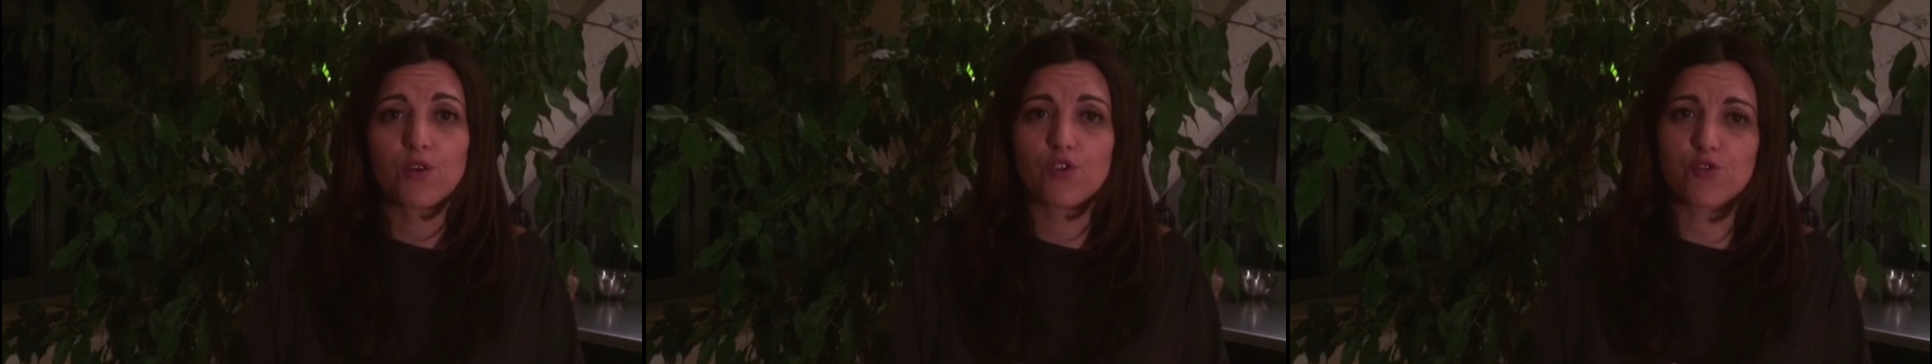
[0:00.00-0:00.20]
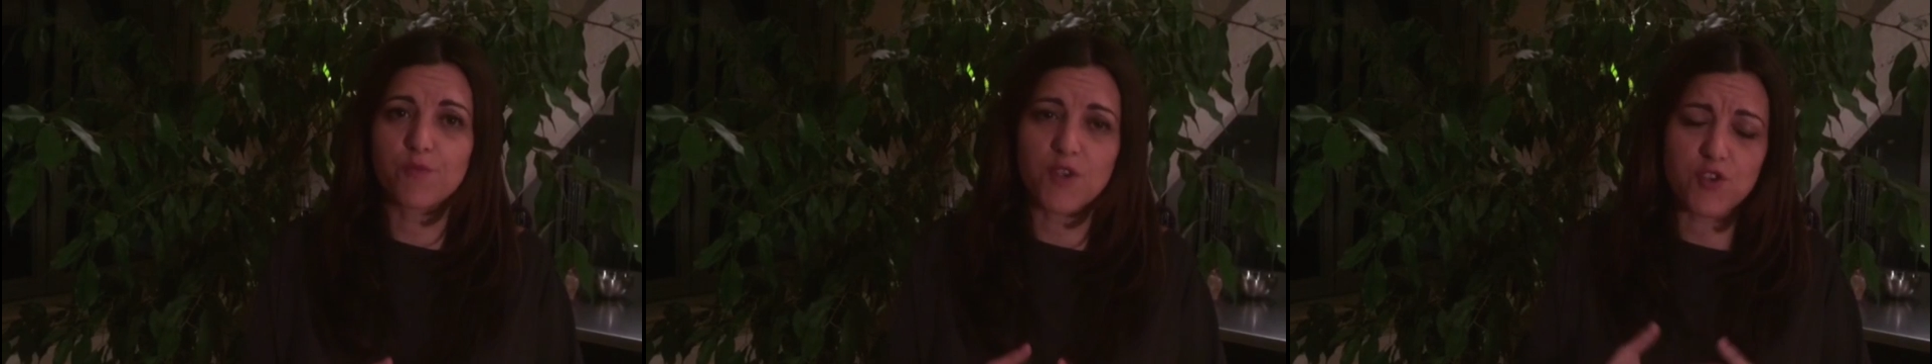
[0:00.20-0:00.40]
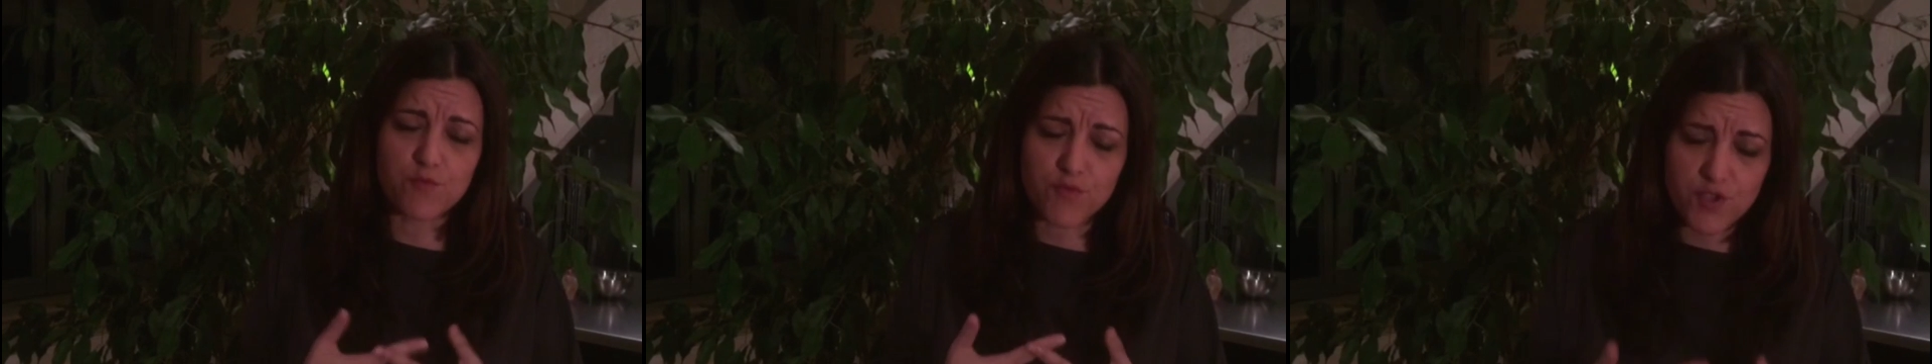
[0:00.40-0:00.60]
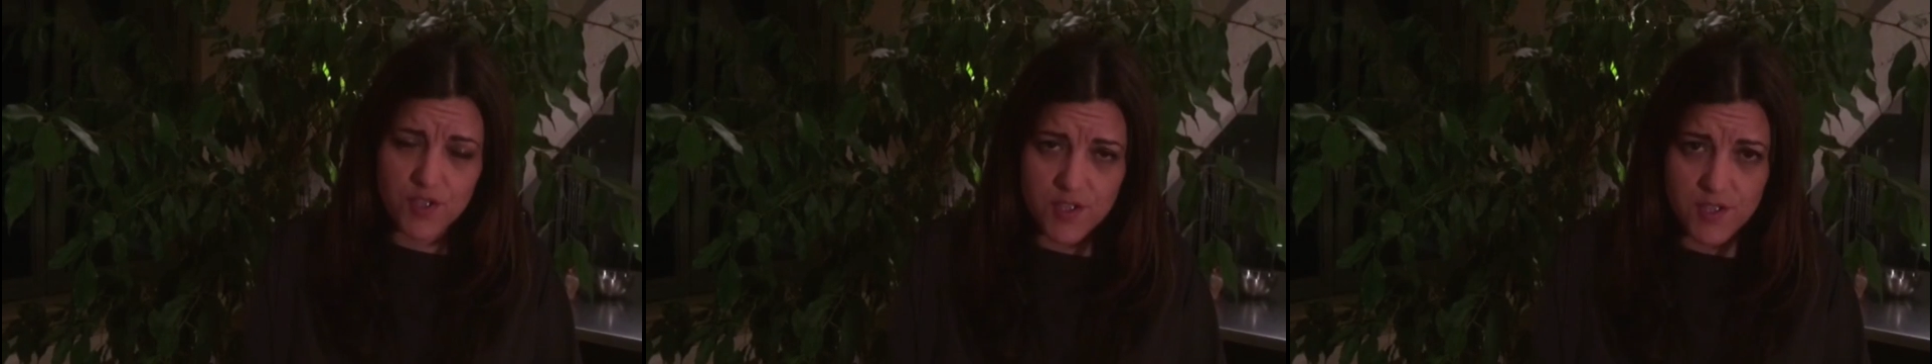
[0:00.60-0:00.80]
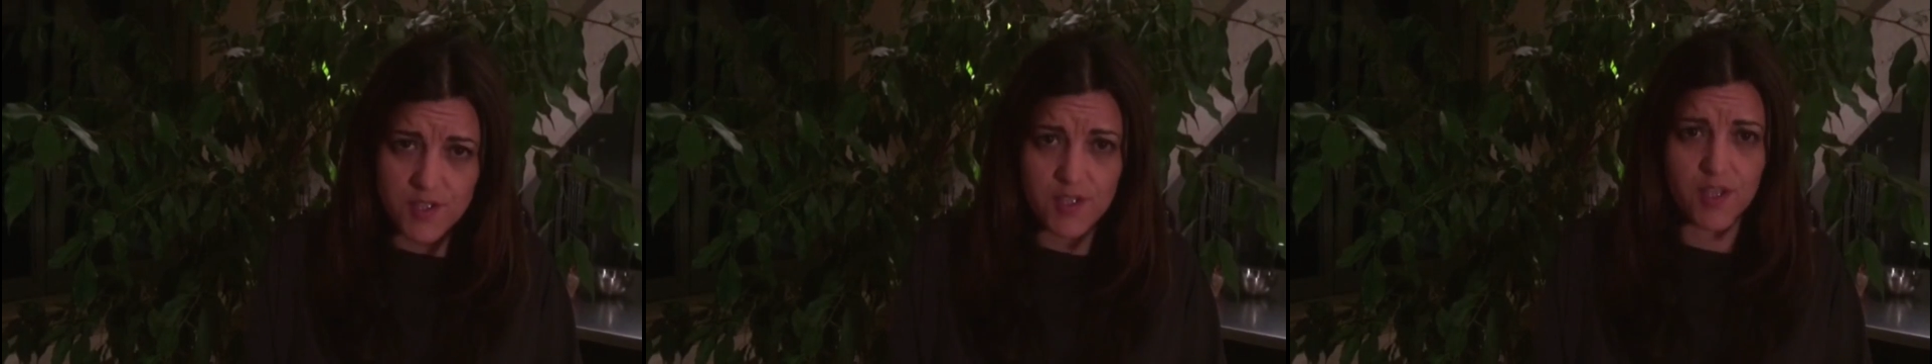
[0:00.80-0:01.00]
os mesmos
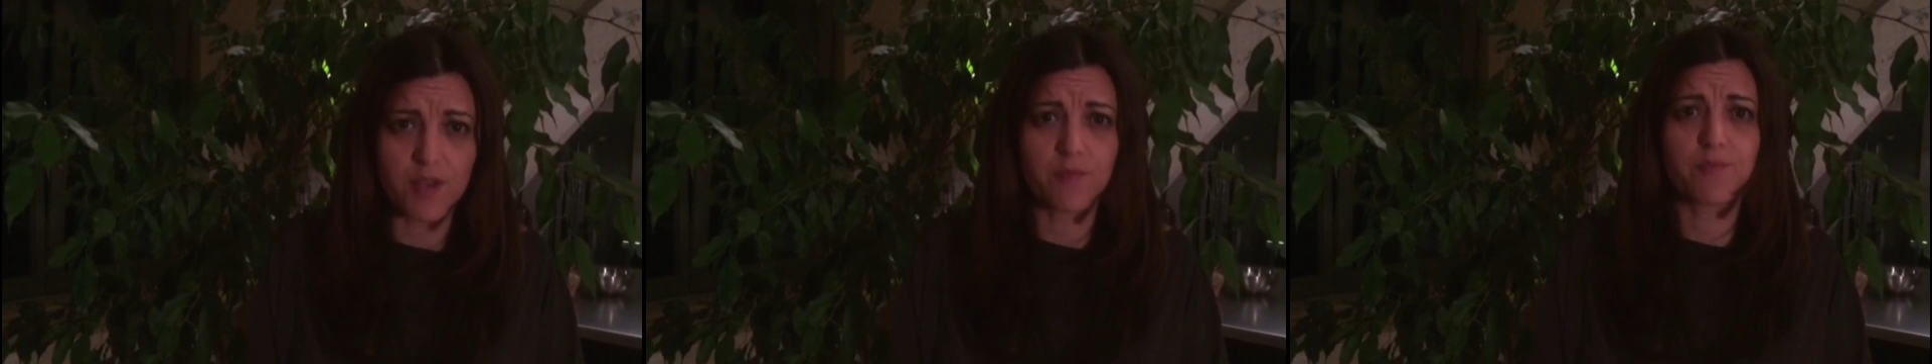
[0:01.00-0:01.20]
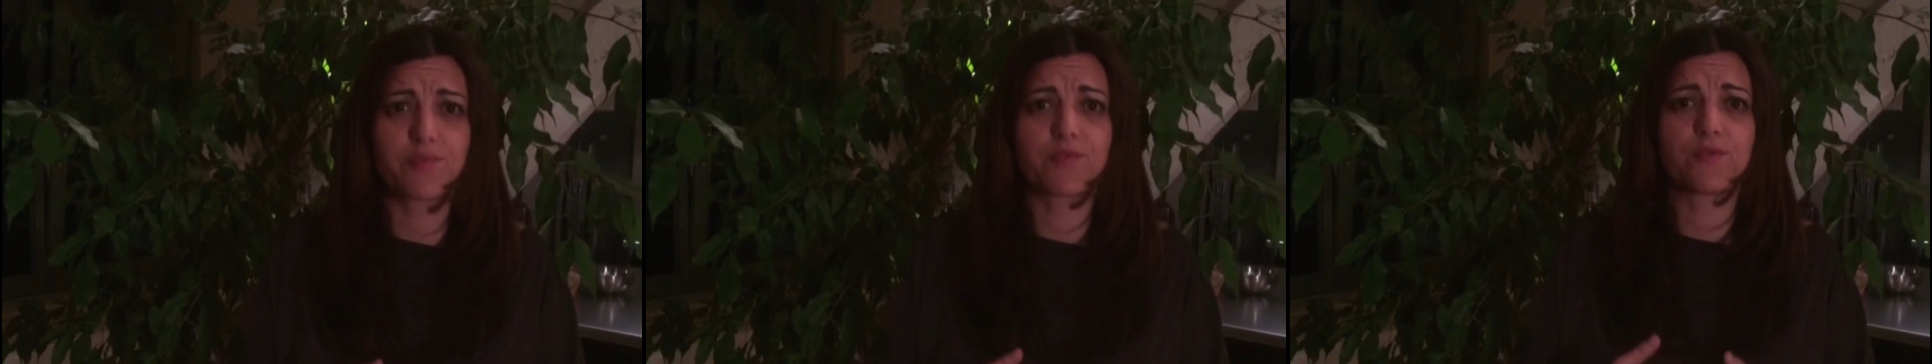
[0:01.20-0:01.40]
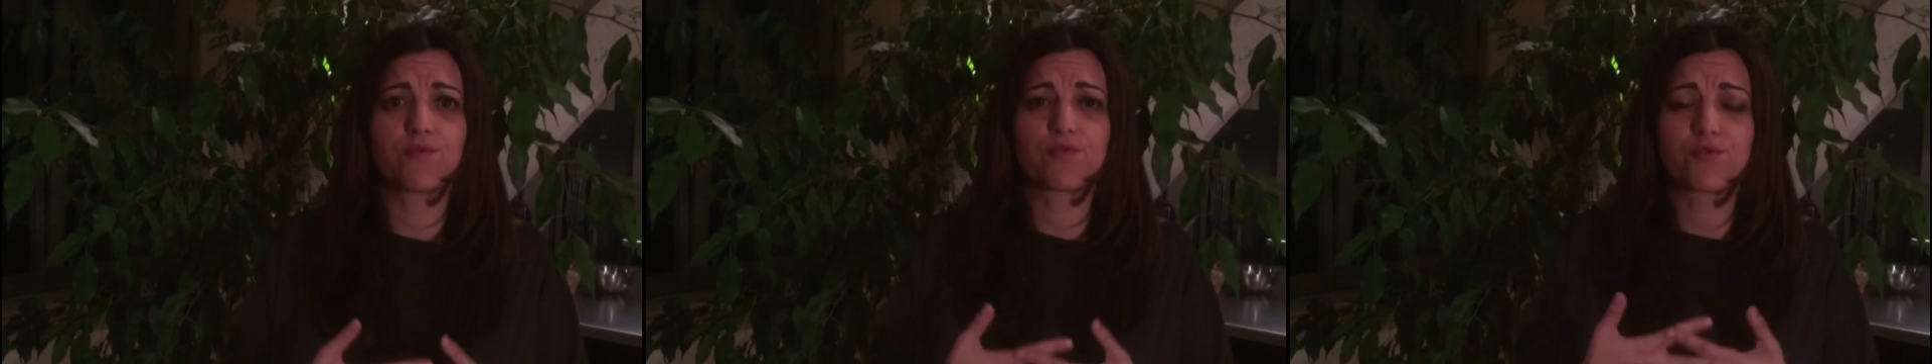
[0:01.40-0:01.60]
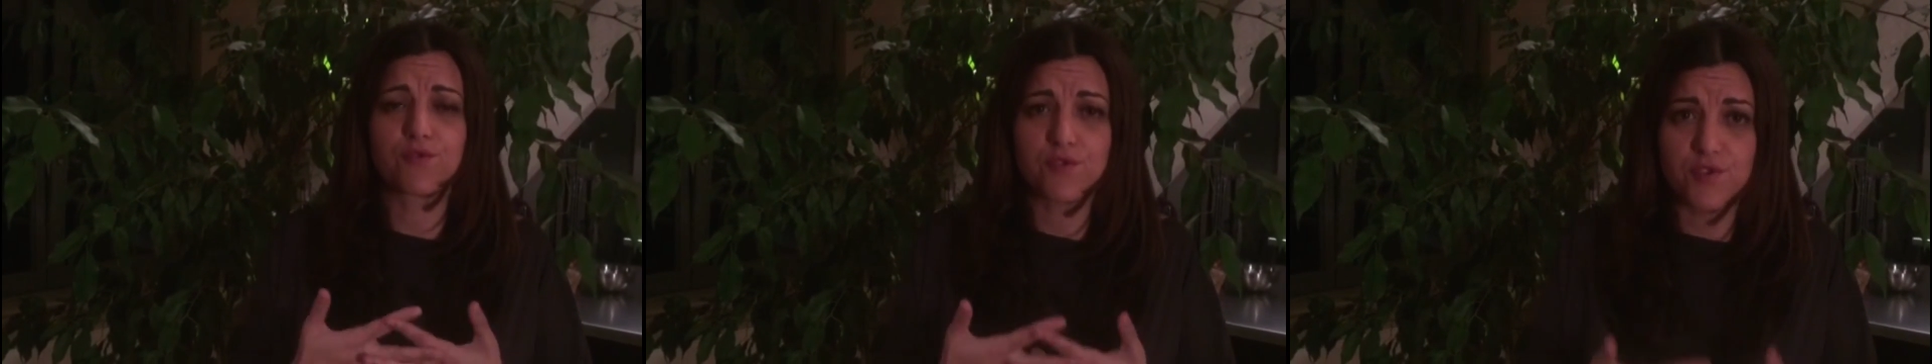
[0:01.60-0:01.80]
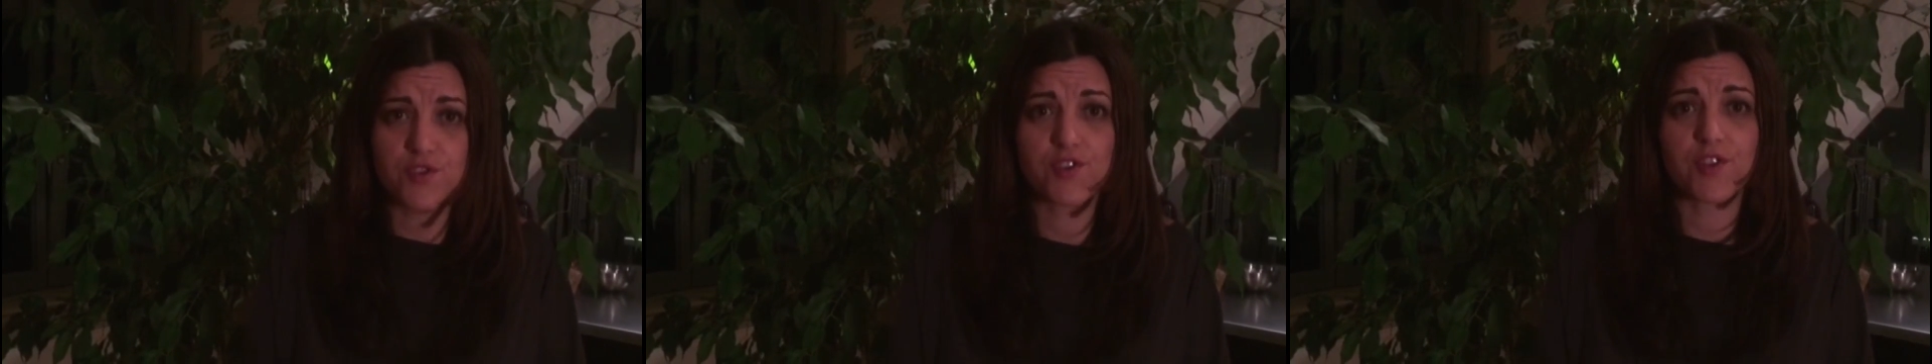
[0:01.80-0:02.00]
de sempre, os
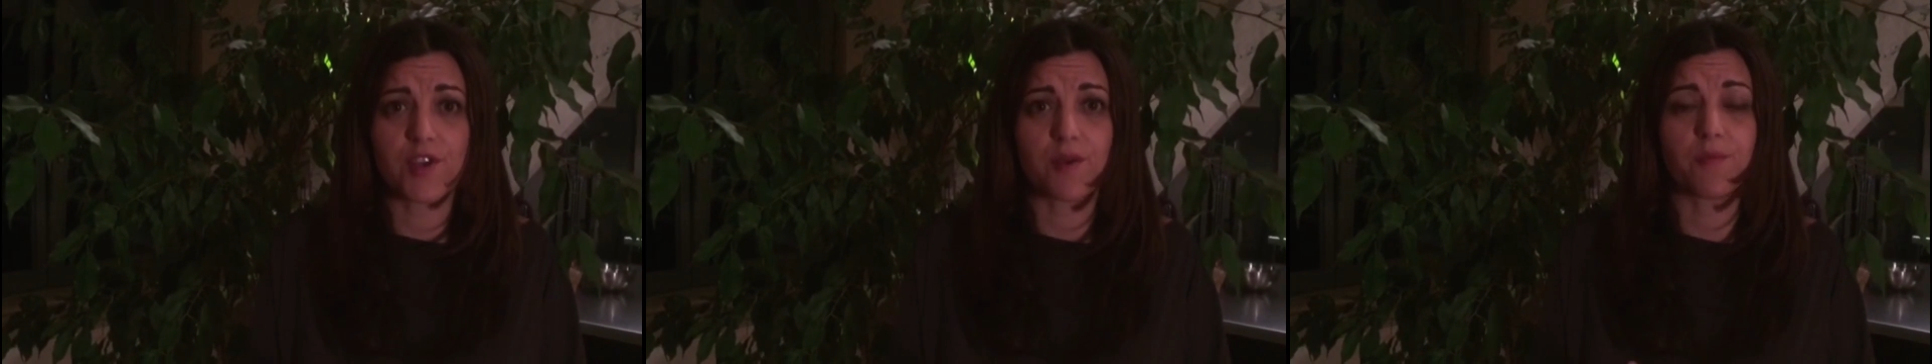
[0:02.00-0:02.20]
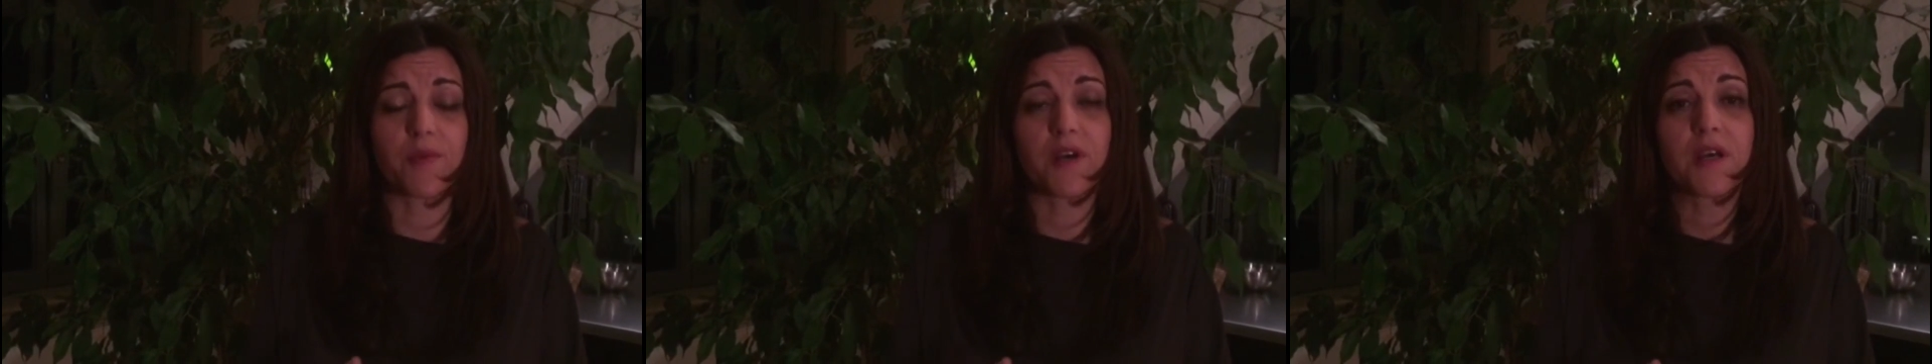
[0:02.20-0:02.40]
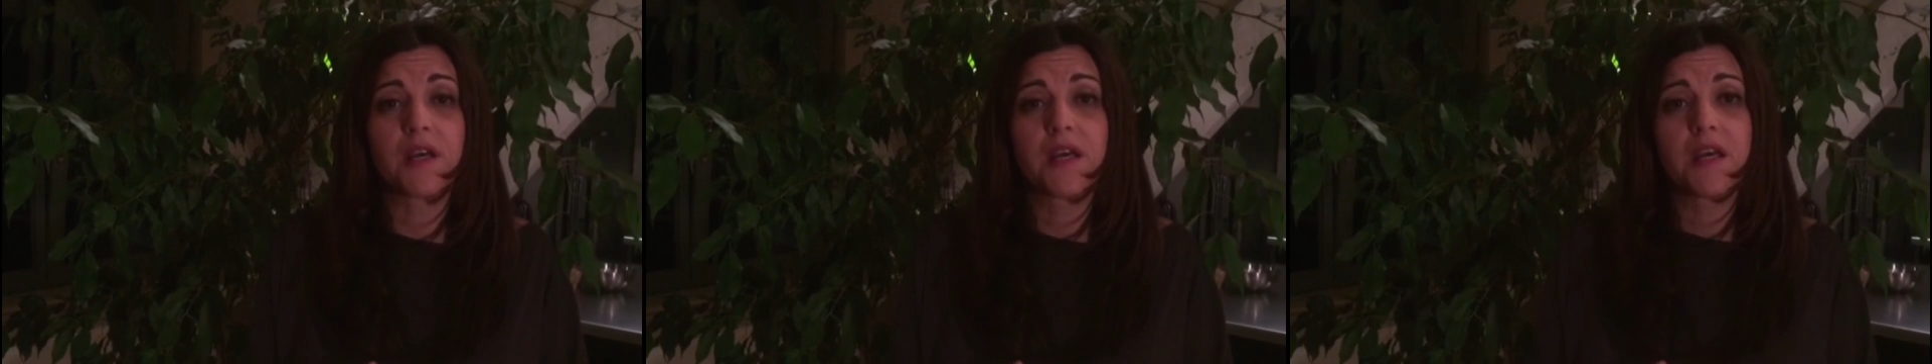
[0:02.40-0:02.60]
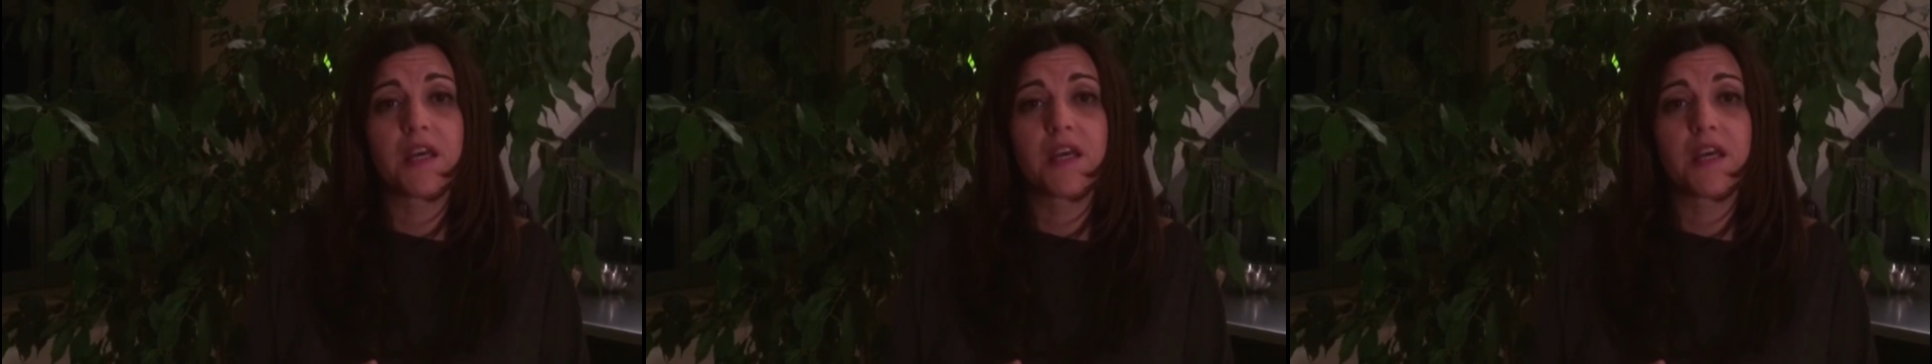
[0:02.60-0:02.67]
do sistema.